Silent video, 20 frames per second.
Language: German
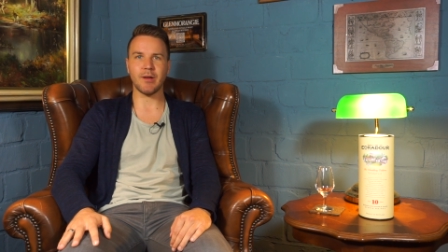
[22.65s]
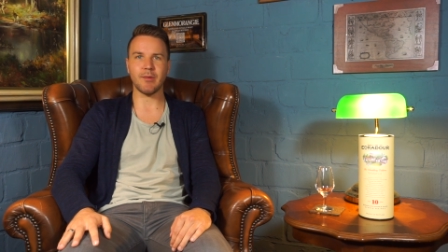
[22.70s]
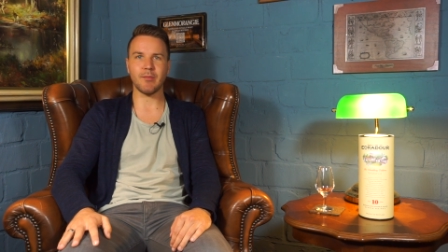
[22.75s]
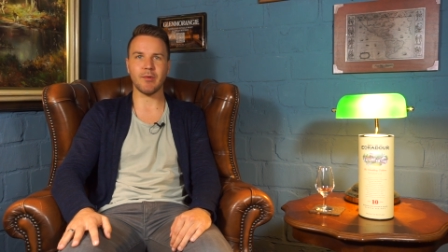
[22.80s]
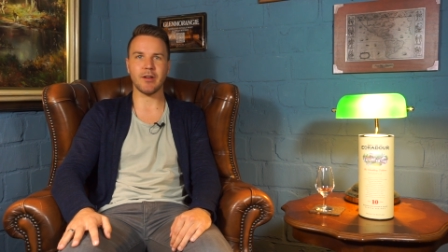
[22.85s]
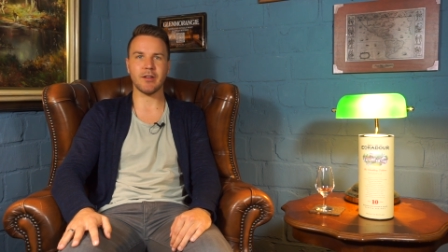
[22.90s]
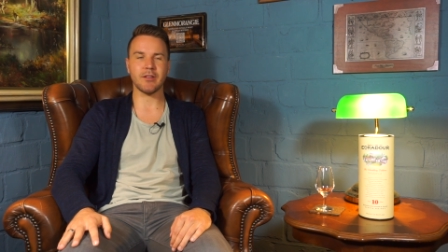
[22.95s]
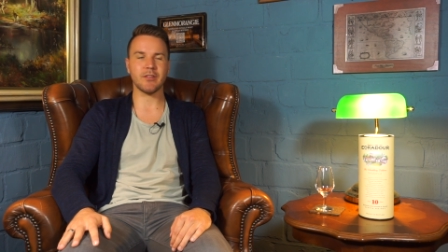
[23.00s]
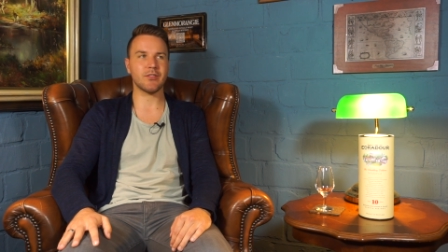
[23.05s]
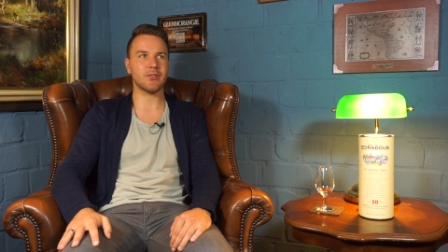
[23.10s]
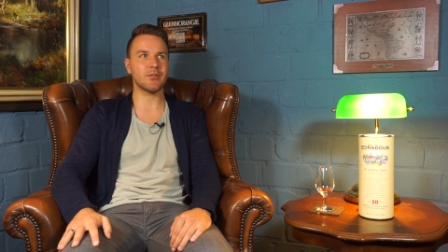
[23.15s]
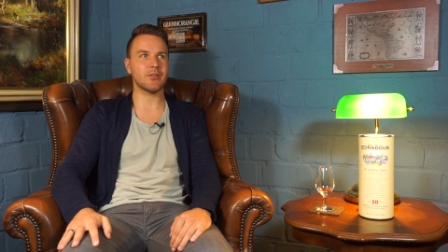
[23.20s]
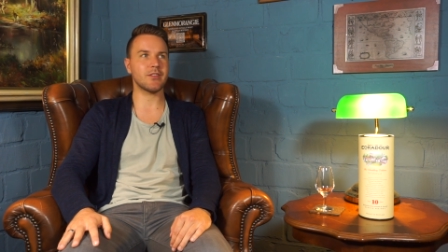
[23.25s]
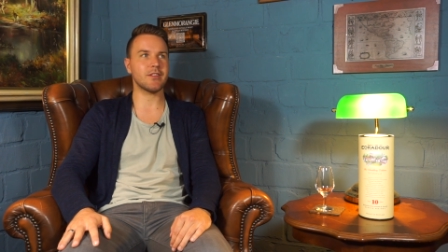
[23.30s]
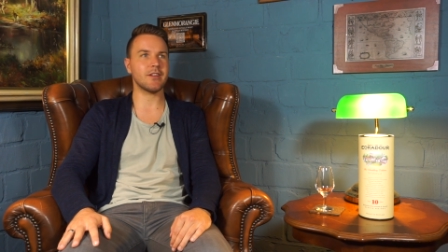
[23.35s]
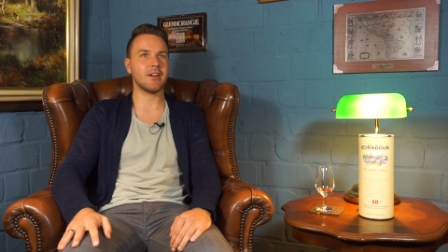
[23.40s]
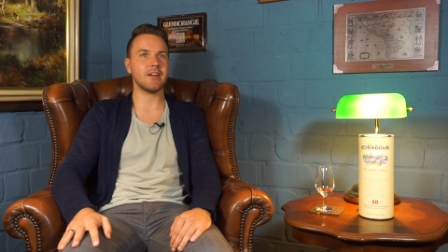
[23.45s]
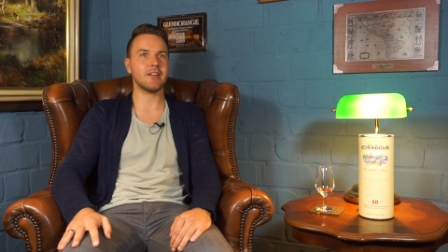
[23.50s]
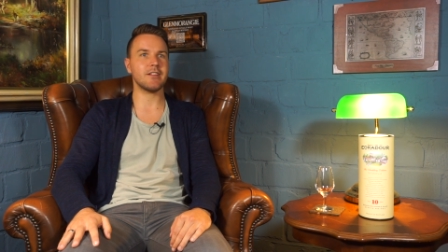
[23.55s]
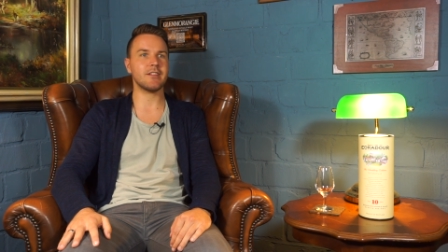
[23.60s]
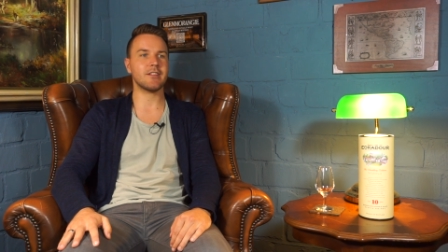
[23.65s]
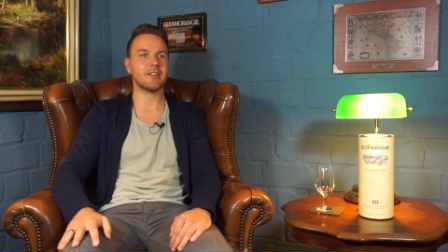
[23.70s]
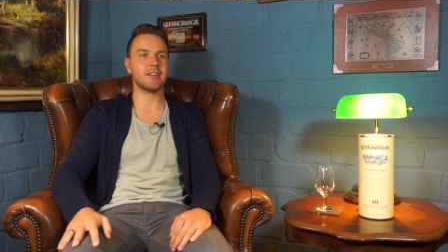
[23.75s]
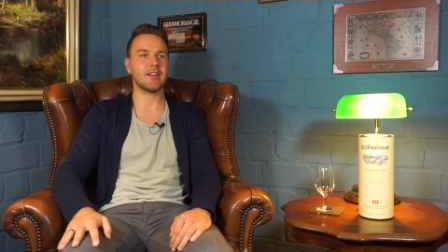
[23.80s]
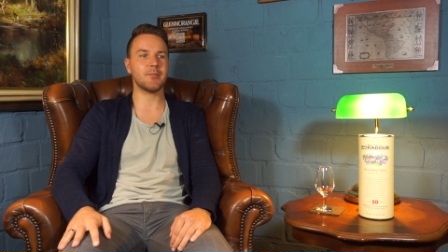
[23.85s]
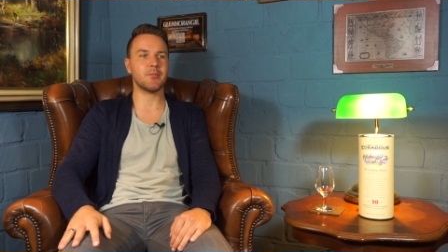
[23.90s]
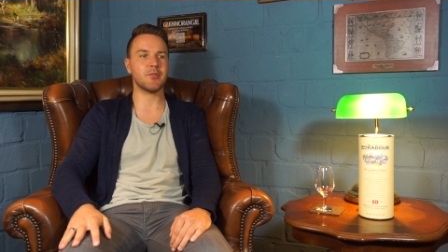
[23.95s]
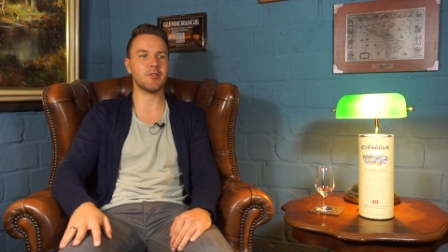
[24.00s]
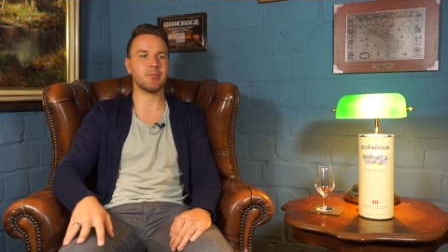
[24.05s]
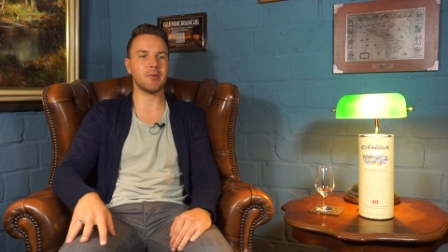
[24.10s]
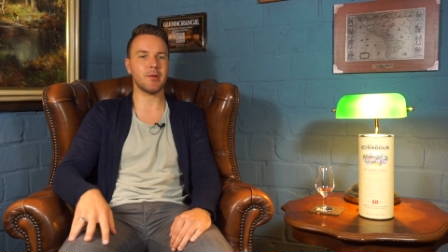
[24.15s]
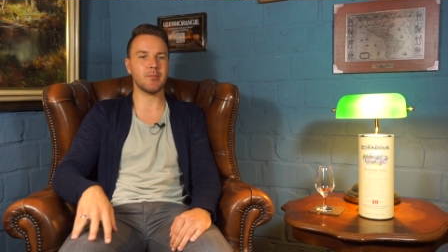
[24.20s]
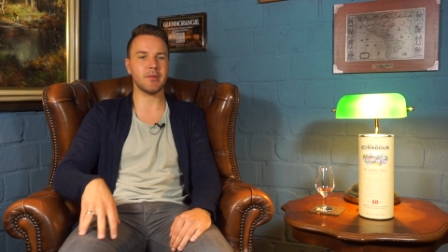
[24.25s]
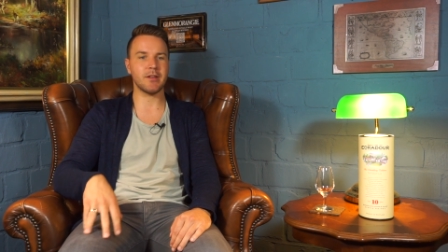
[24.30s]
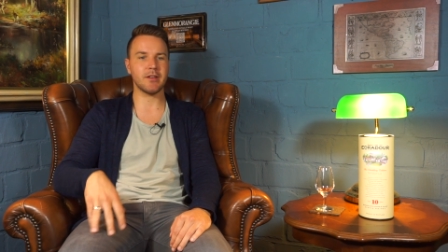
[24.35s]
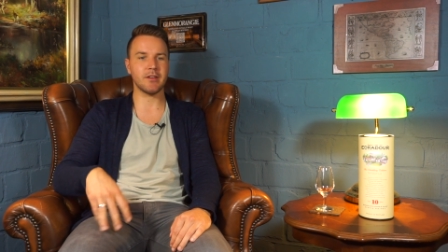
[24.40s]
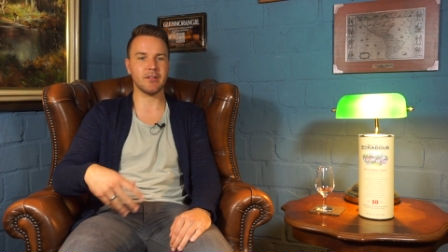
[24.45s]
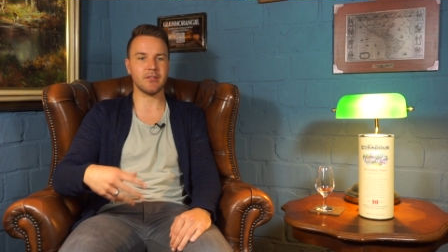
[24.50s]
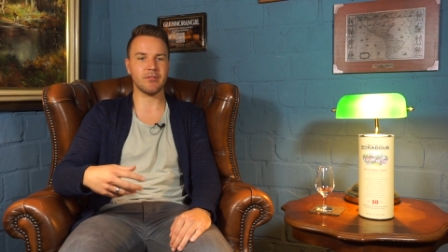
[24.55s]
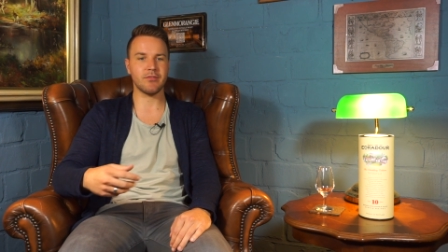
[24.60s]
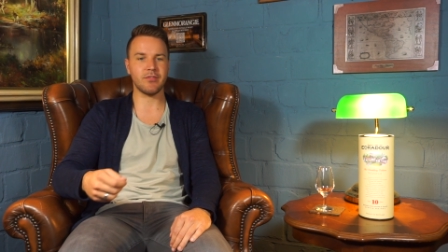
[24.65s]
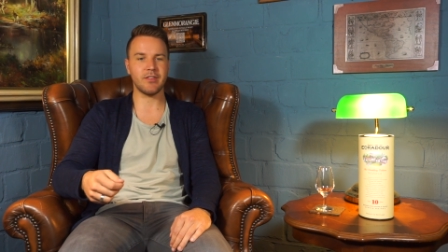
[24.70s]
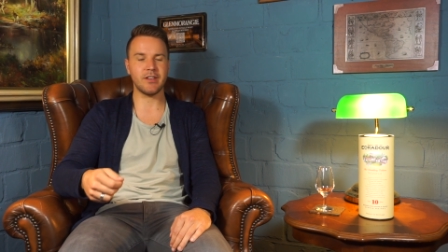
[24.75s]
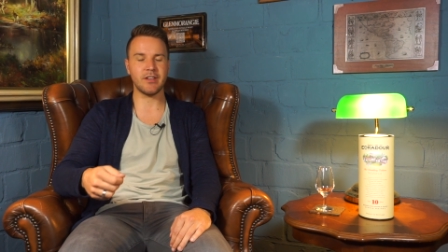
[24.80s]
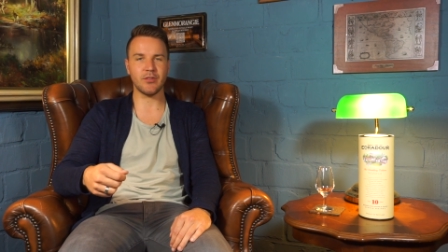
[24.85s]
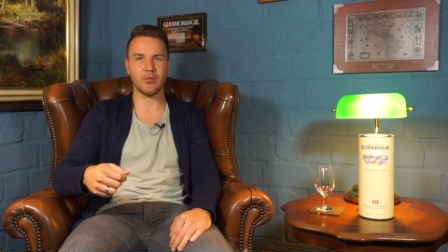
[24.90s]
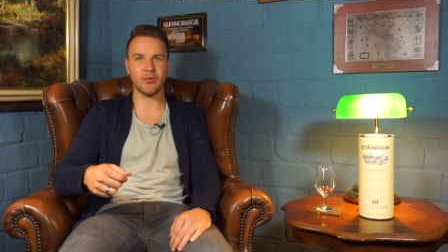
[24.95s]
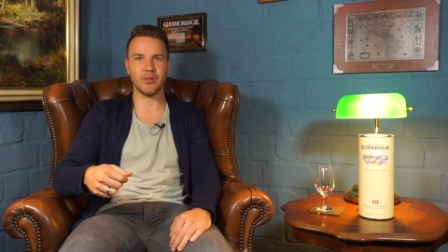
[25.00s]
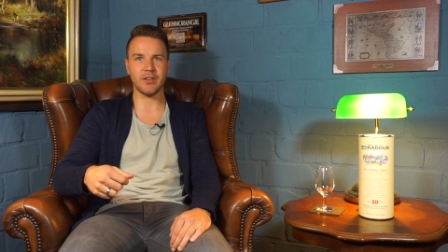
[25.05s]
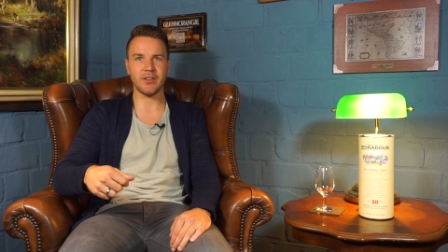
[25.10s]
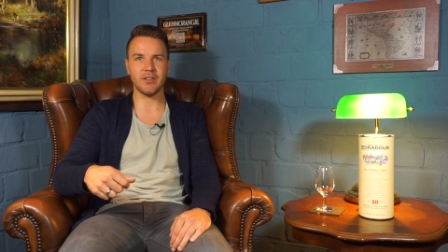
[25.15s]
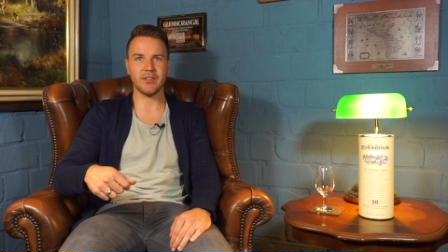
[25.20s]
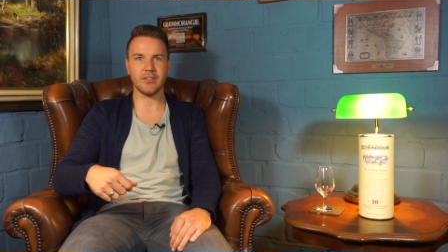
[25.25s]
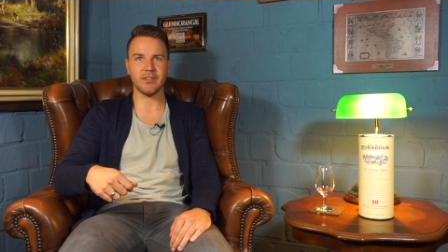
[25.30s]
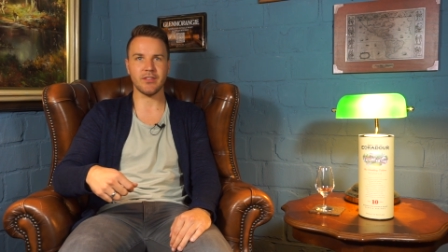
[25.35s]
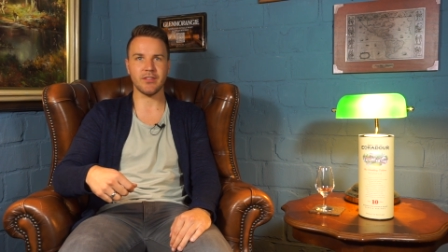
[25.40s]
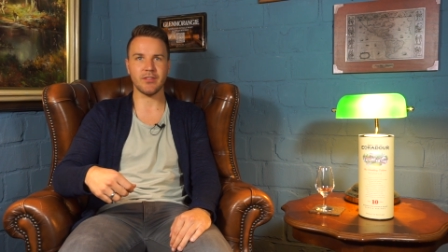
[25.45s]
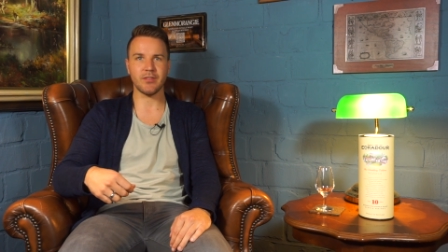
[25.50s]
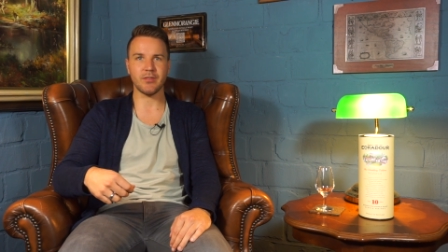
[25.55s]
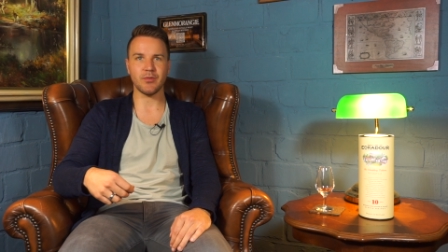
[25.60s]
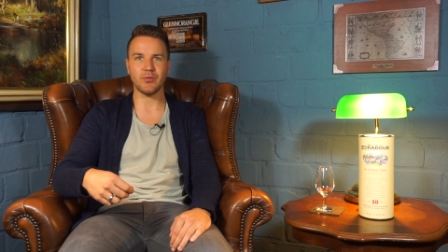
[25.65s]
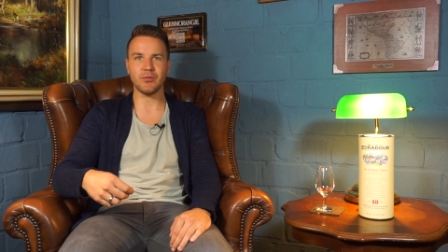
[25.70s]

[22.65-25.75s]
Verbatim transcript: aber zurzeit gibt es bei mir viel Neues,